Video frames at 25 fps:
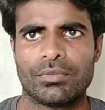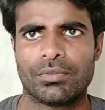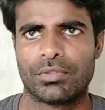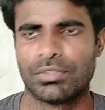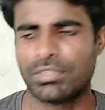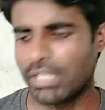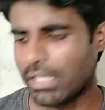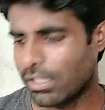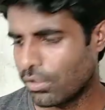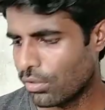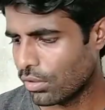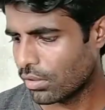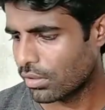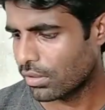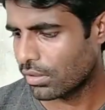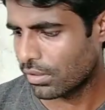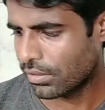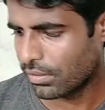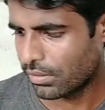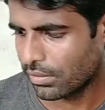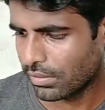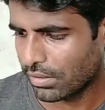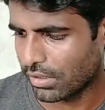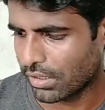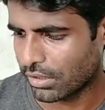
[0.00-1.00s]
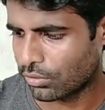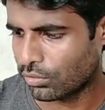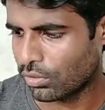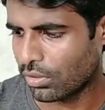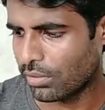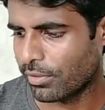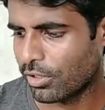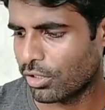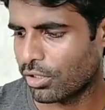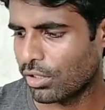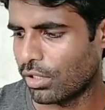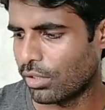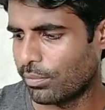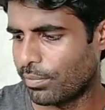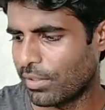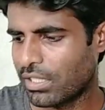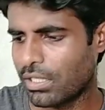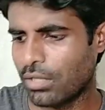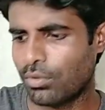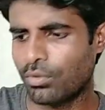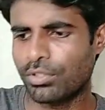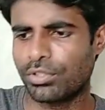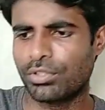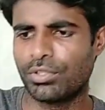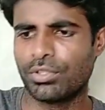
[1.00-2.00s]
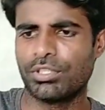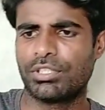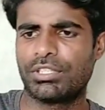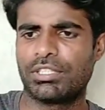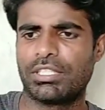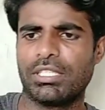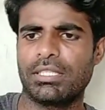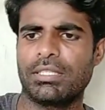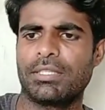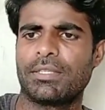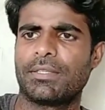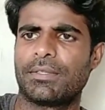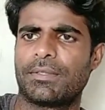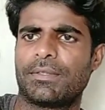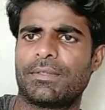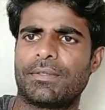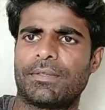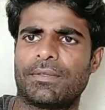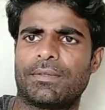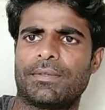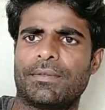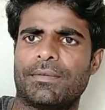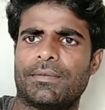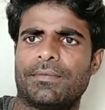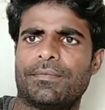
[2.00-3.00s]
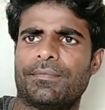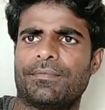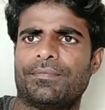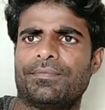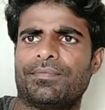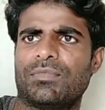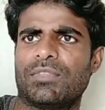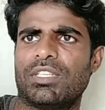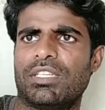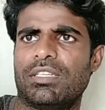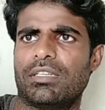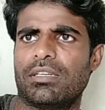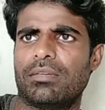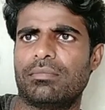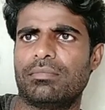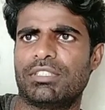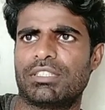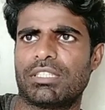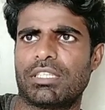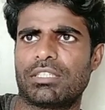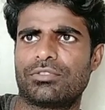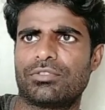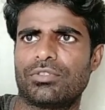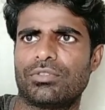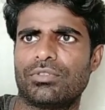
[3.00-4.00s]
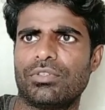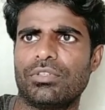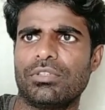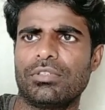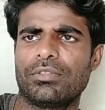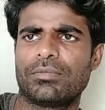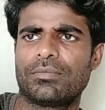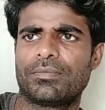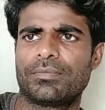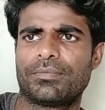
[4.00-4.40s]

তো যাই হোক একটু আমাকে অপেক্ষা করতে হচ্ছে এটা মেশার জন্য